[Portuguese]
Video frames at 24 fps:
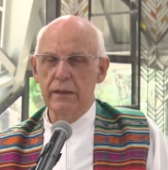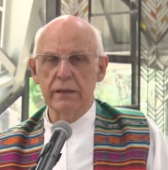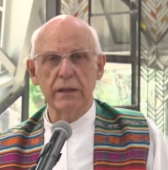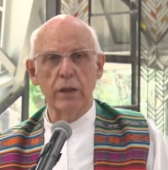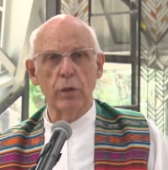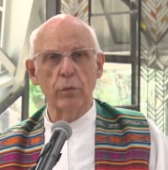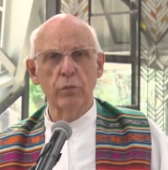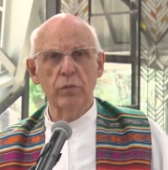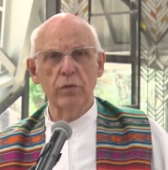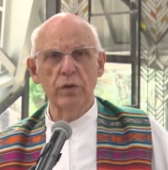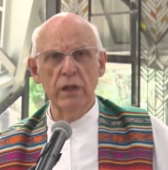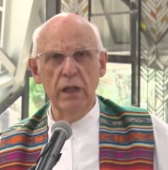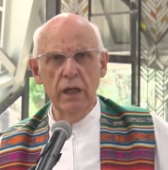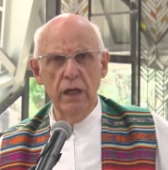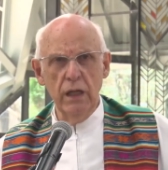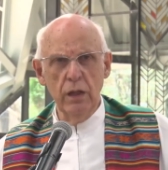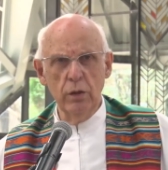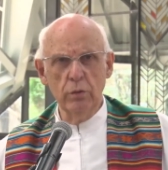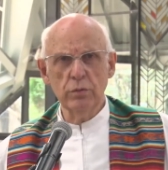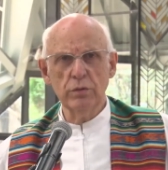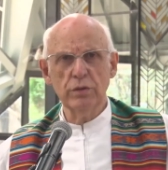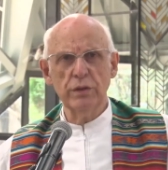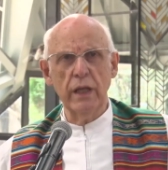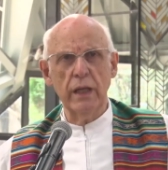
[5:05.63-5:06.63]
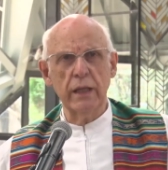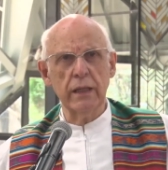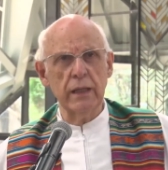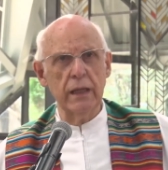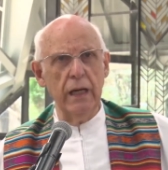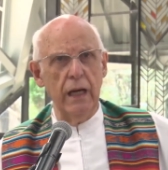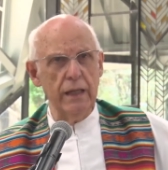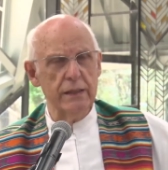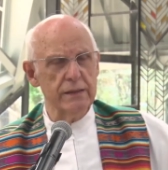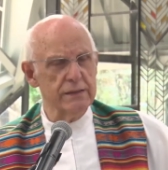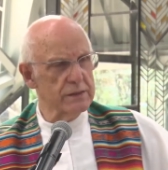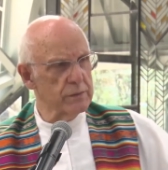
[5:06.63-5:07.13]
Então, não
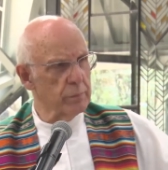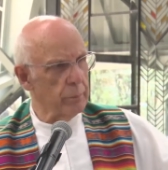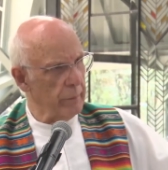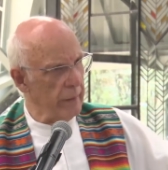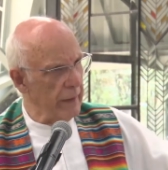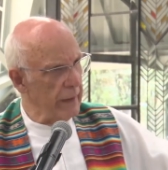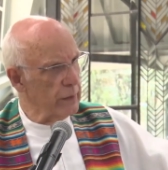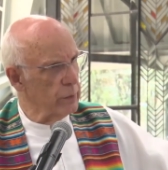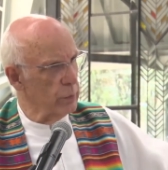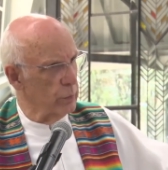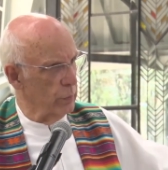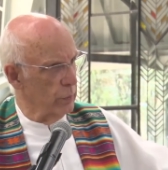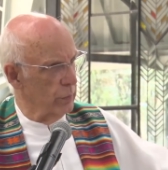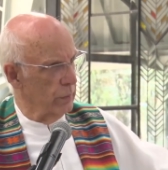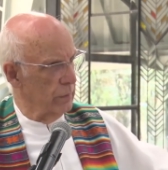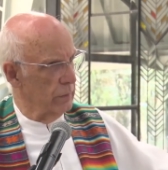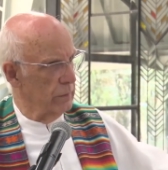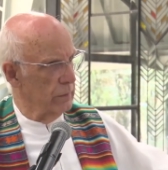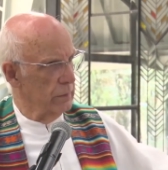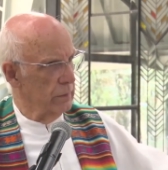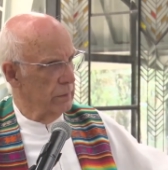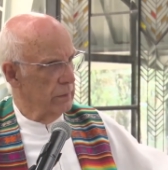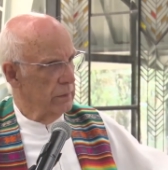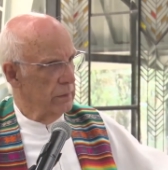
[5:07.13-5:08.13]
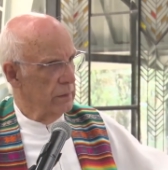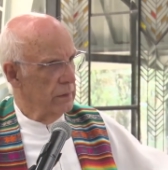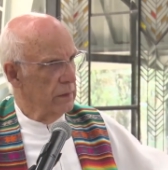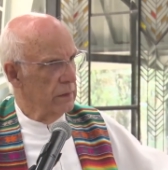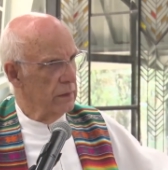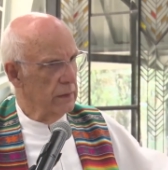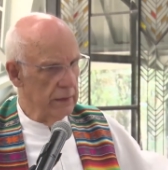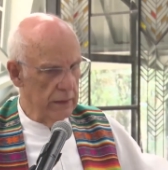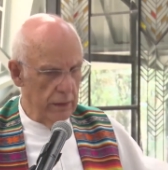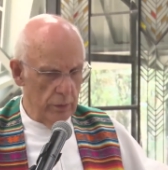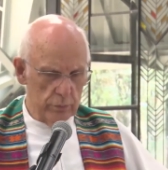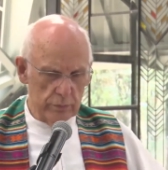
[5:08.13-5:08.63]
tenhais medo,
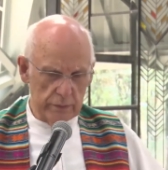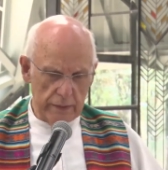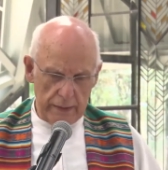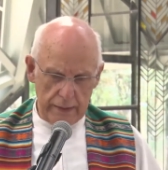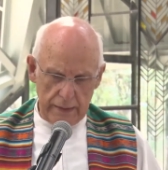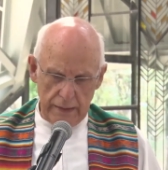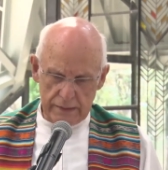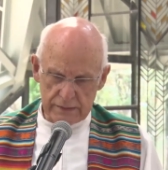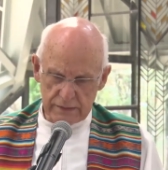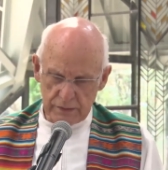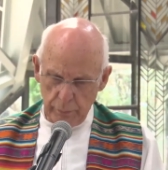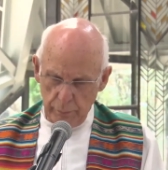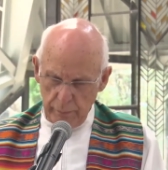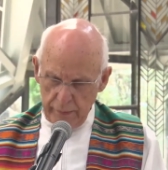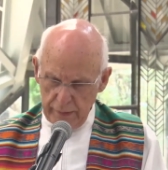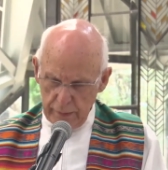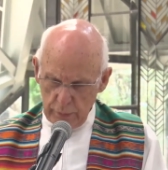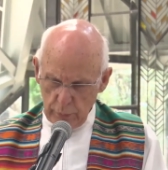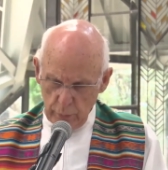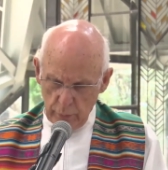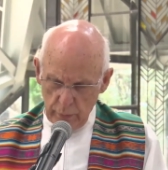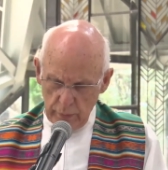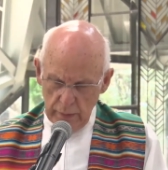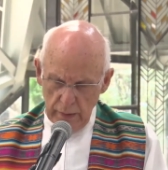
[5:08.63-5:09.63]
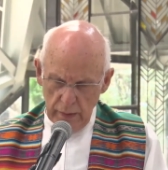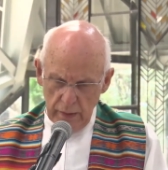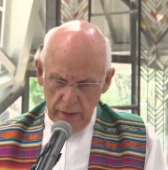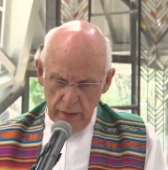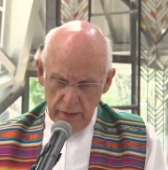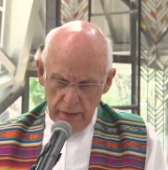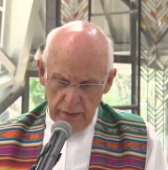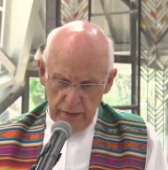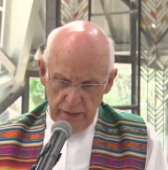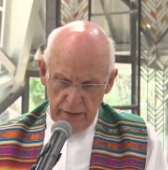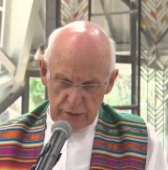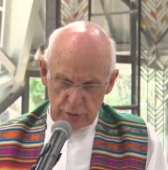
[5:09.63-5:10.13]
não tenhais medo.
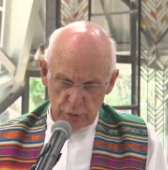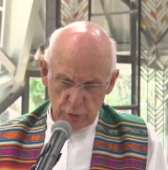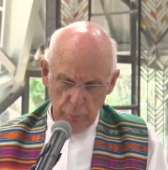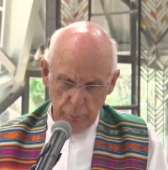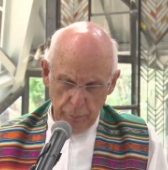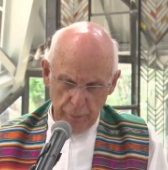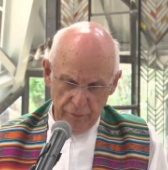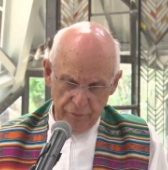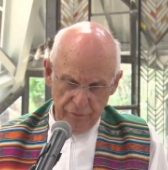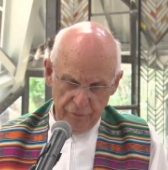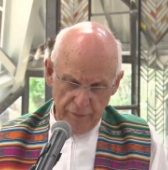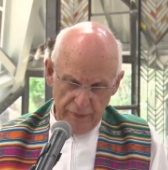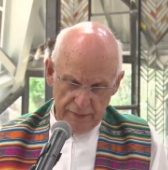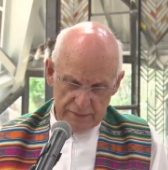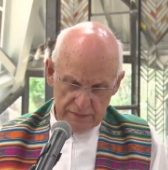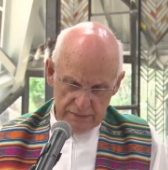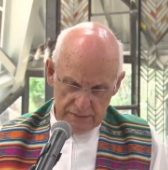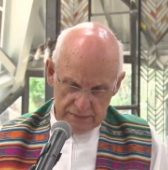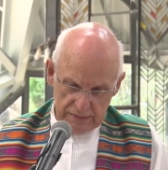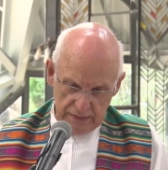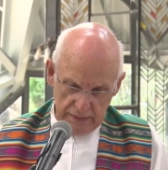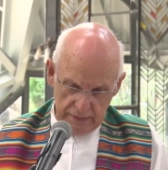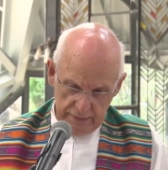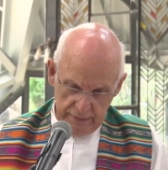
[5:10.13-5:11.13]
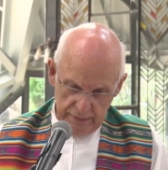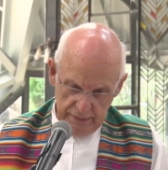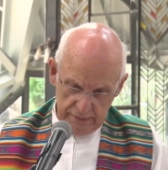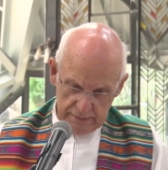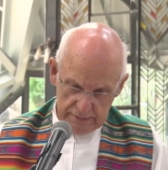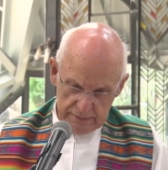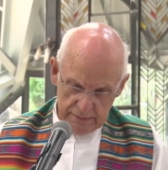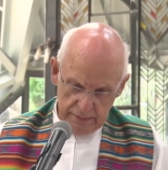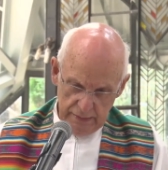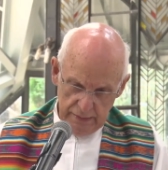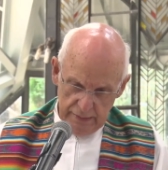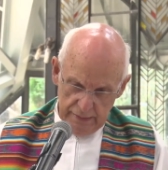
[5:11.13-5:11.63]
E isso o profeta
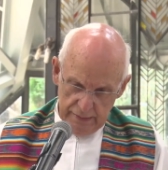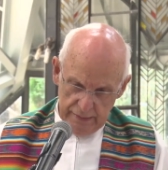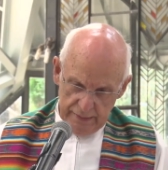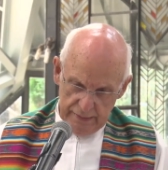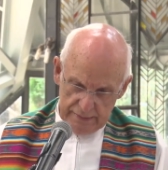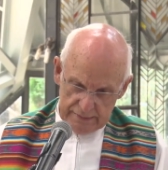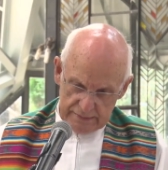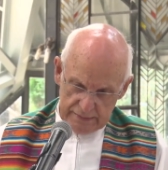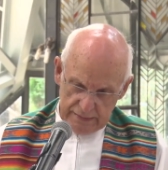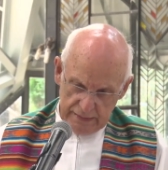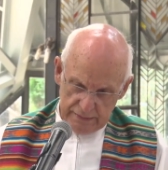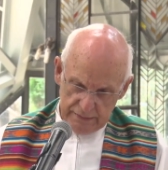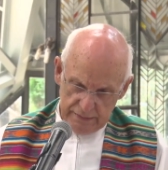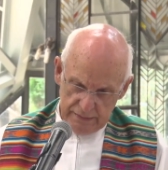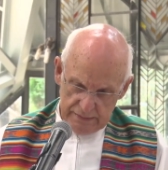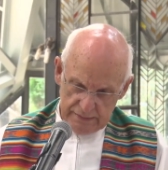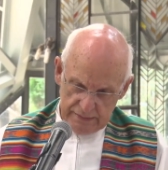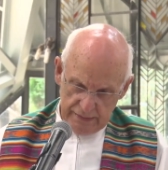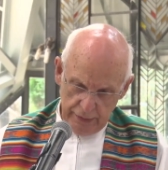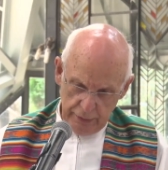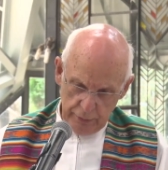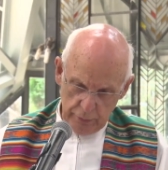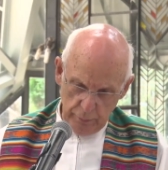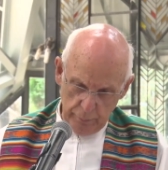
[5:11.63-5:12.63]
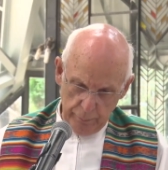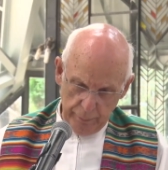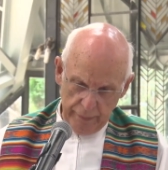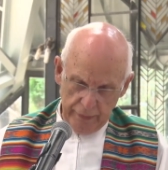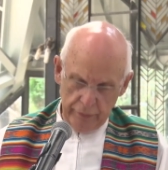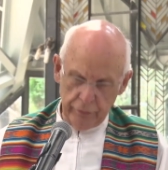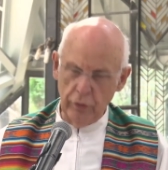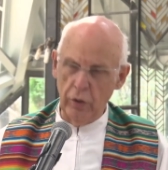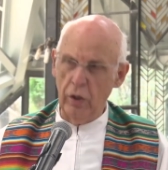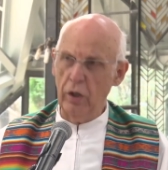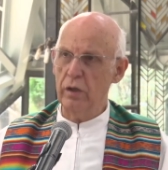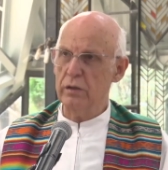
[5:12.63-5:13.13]
Isaías está dizendo
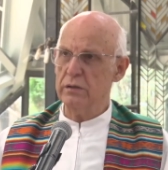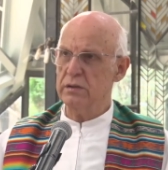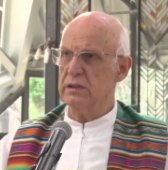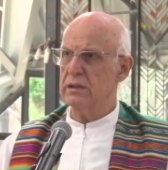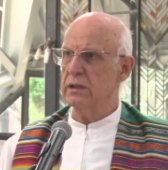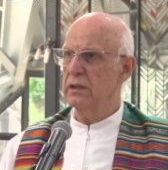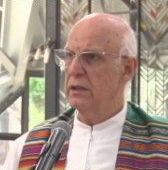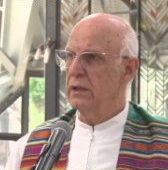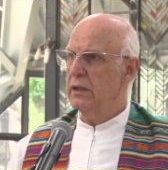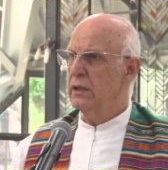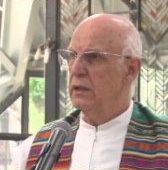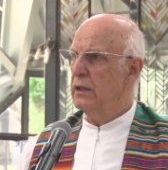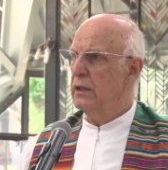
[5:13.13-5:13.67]
para nós